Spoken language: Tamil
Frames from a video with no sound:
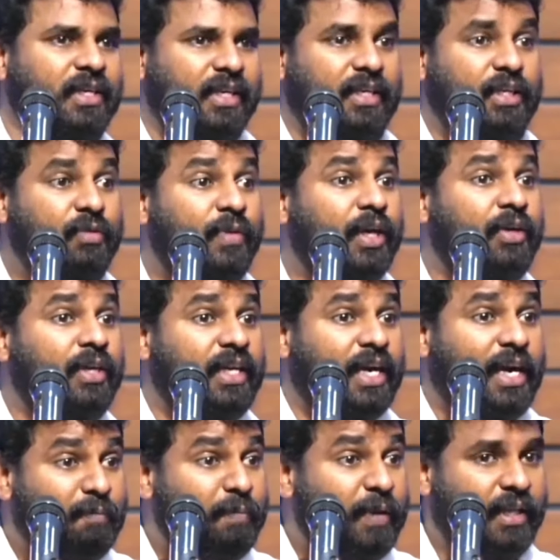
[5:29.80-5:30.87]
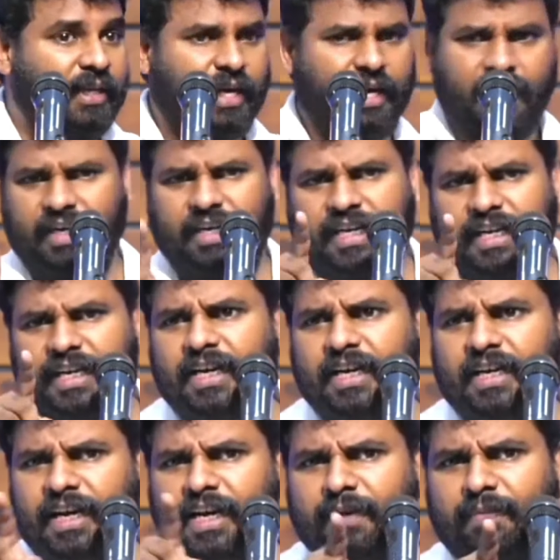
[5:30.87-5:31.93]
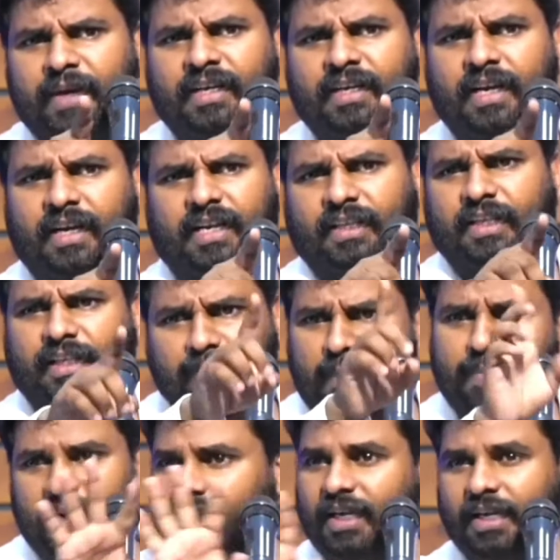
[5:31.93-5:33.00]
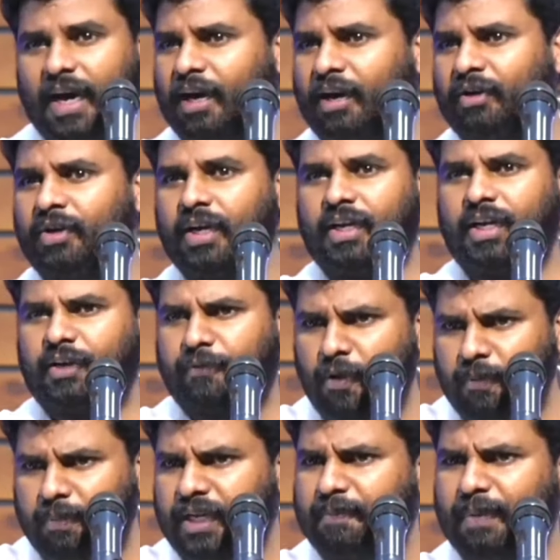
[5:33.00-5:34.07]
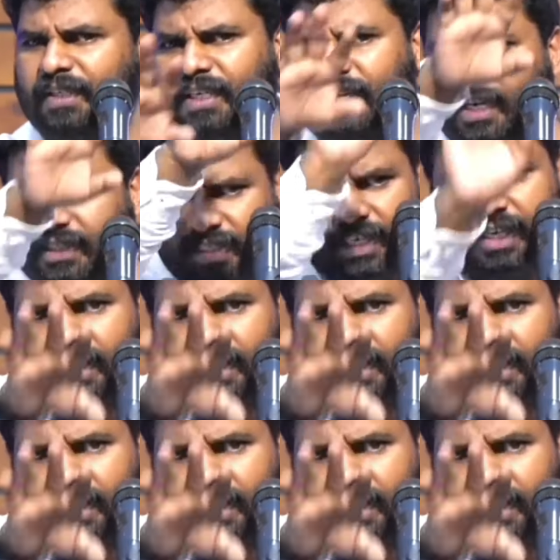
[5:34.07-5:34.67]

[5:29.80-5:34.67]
வந்து இது வரைக்கும் நீங்க கட் பண்ணிருந்தீங்கன்னா இங்க இருக்கிற நிறைய பேர் நீ அந்த தப்பு பண்றதுக்கு காரணம் நீ இவ்வளவு பெரிய பிரச்சனையில